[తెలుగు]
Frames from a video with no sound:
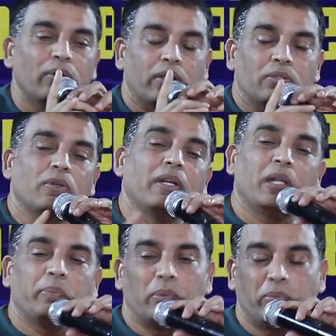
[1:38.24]
ఉండదు
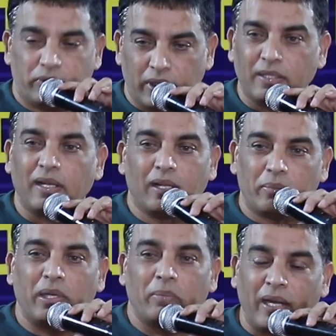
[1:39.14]
అంటే జనరల్గా
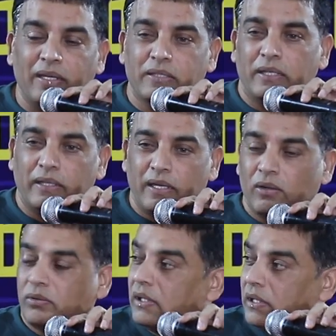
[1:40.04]
మన మైండ్ సెట్
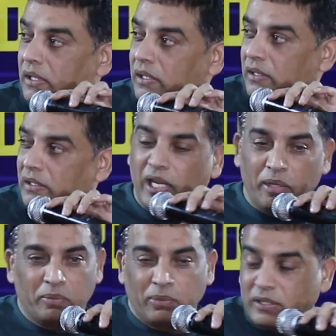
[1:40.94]
ఎలా ఉంటుంది నేను
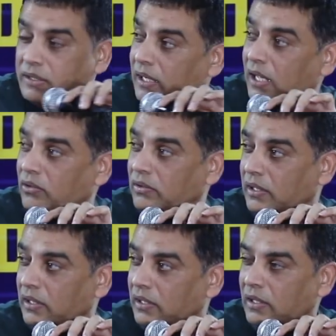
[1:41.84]
ఇప్పుడు మన సలార్
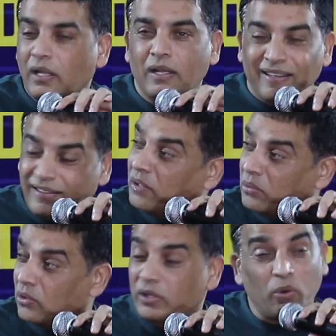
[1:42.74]
ఉంది
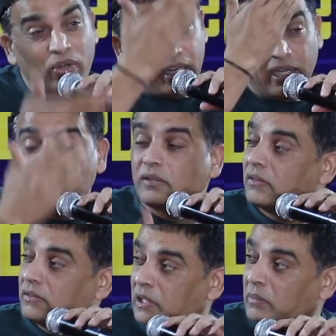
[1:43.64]
నిద్రపోకుండా ఒంటి గంటకు
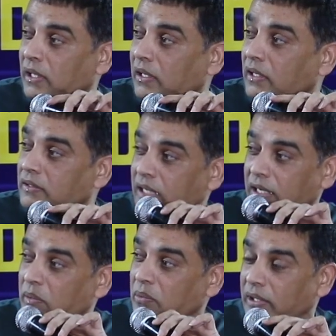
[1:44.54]
సినిమాకి వెళ్ళాలి
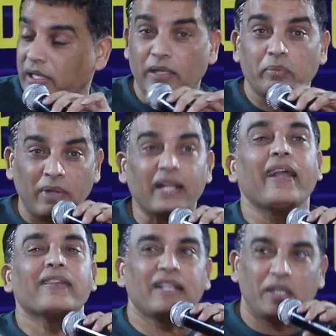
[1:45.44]
శ్రీరాములకి మనకి
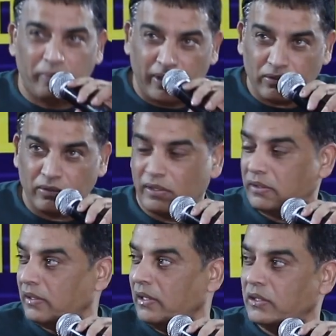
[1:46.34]
ఎగ్జైట్మెంట్
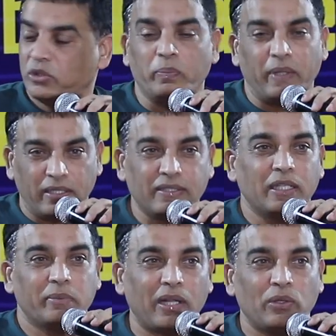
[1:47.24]
ఉంటుంది సో పెద్ద
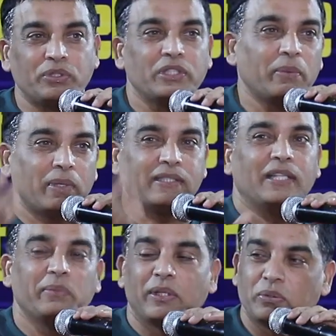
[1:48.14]
సినిమాలు వచ్చినప్పుడు ఆ
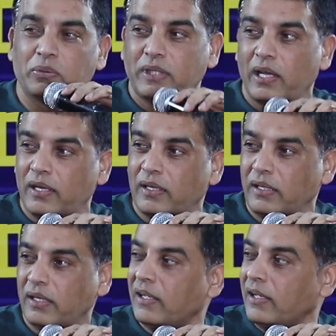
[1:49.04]
సినిమా
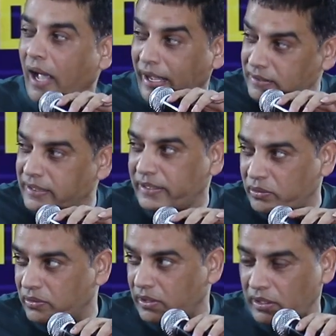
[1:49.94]
చూసేయాలని యాంగ్జిటీ
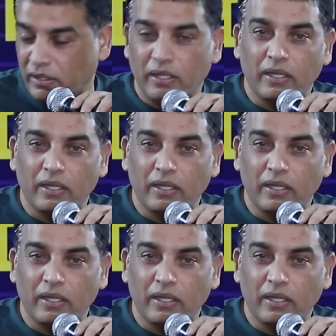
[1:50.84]
ఉంటుంది